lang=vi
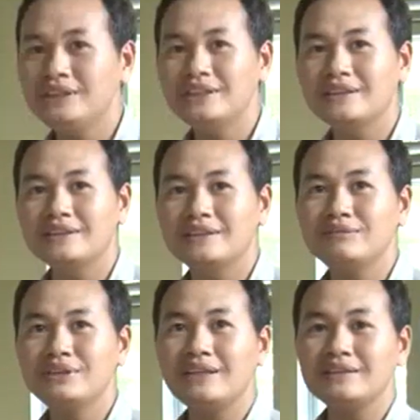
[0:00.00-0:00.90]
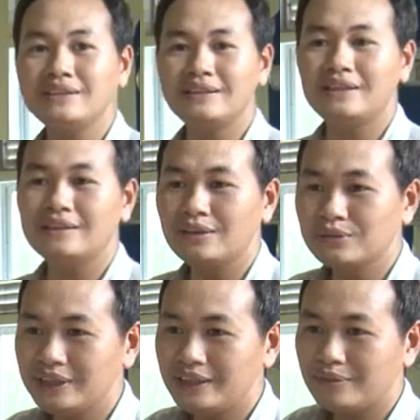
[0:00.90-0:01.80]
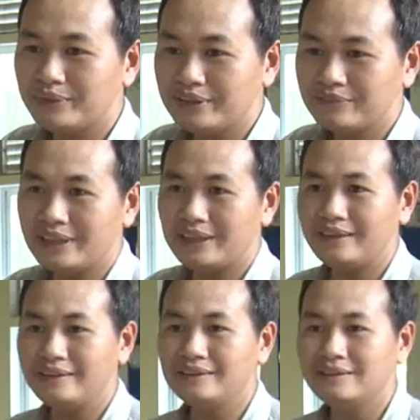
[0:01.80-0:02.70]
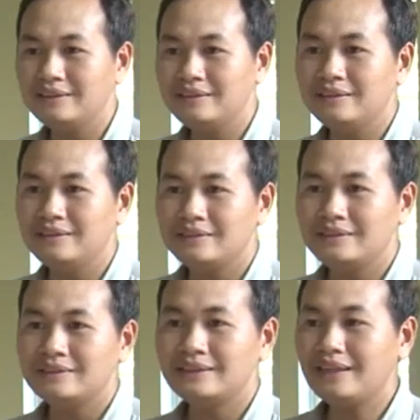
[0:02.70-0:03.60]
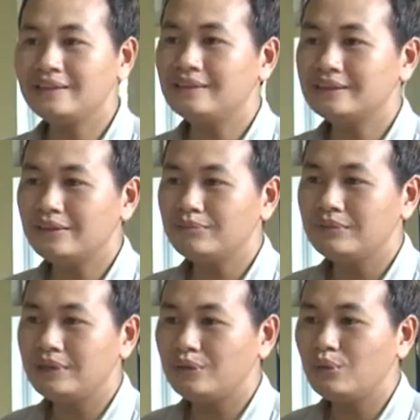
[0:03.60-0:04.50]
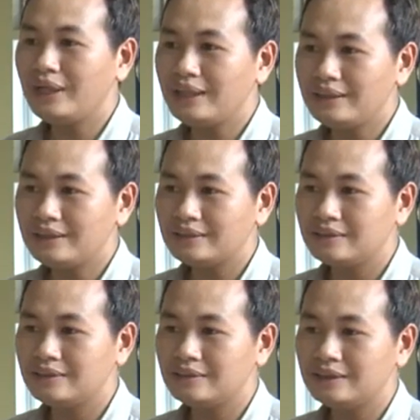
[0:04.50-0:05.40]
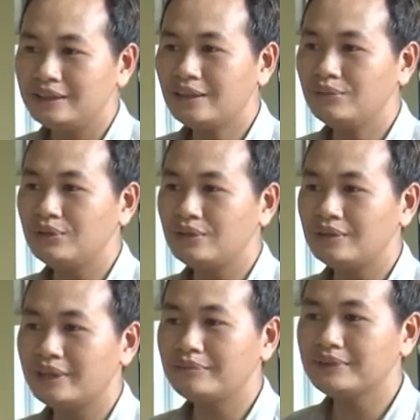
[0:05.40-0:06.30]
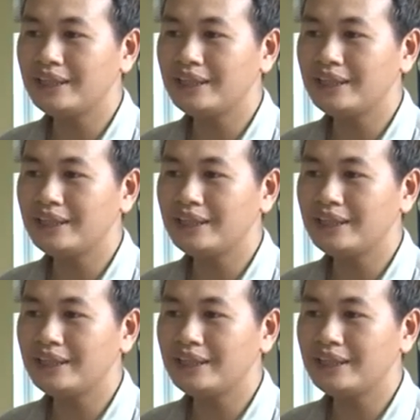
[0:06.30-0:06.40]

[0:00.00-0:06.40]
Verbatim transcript: Quy trình hấp rác thì đầu tiên là mình phải rác ở trong khoa uh, y công họ đem